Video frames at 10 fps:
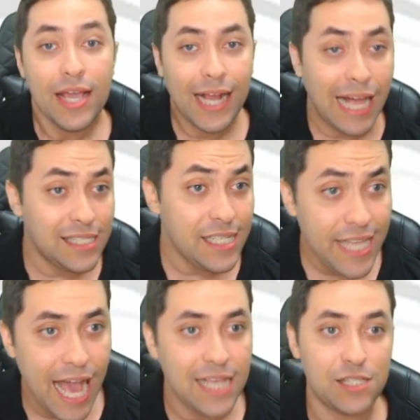Gases
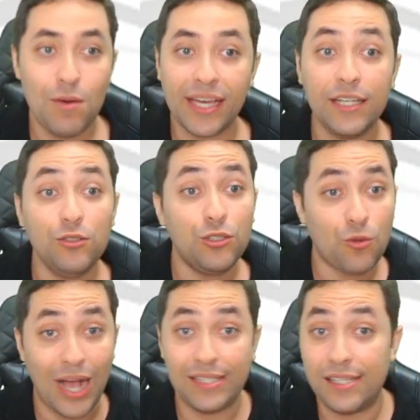ideais são aqueles nos
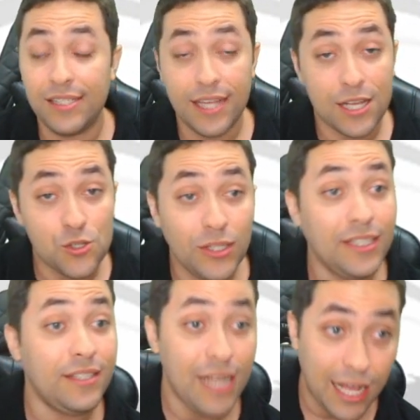quais as interações
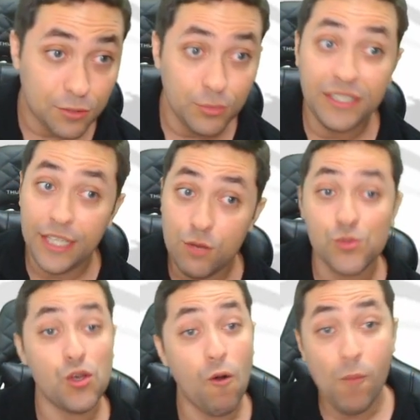entre átomos,
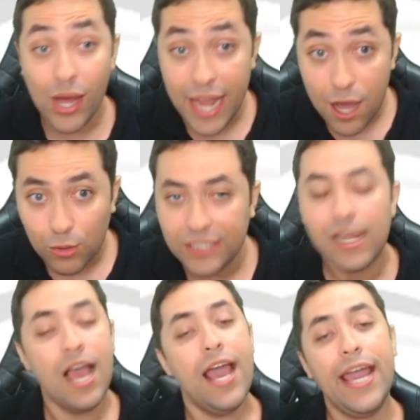íons ou moléculas
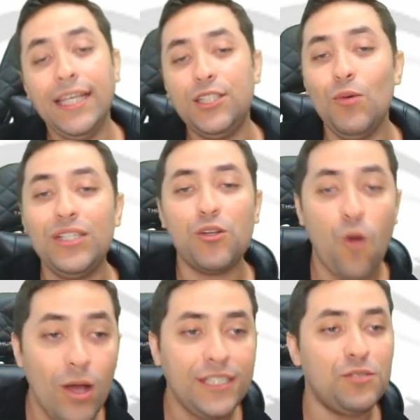em suas
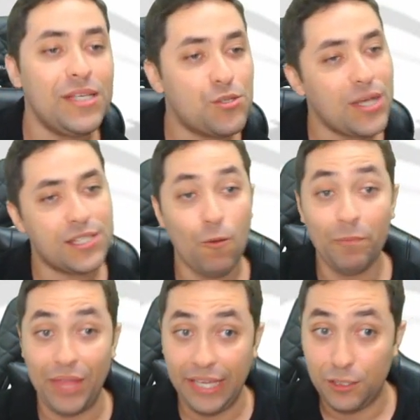constituições são
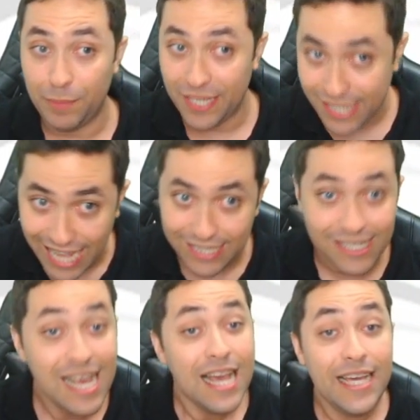
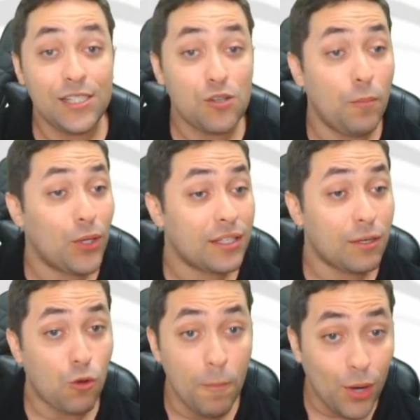desprezadas. E esse comporta
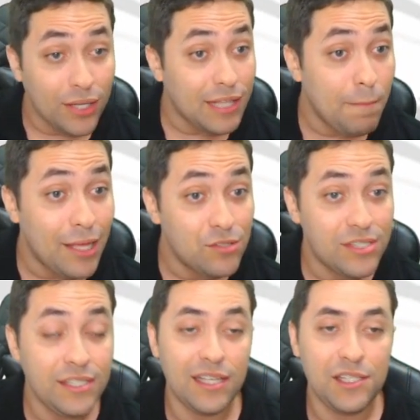comportamento
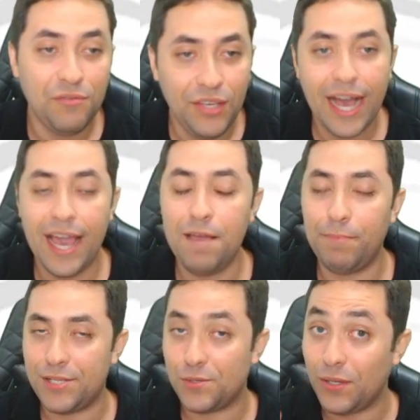se intensifica em
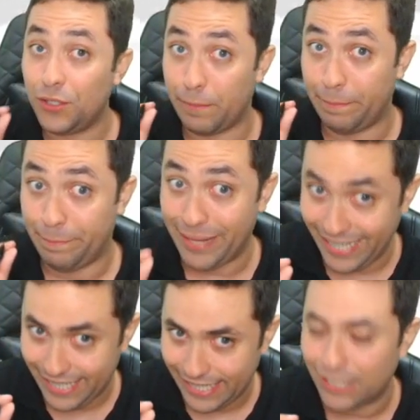pressões
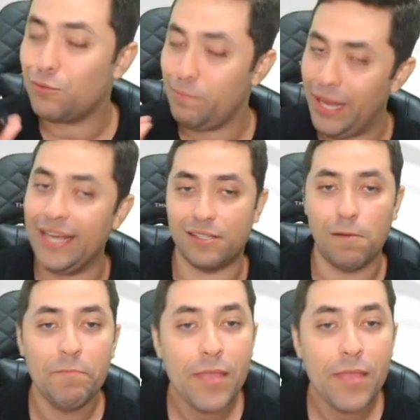baixas. Beleza.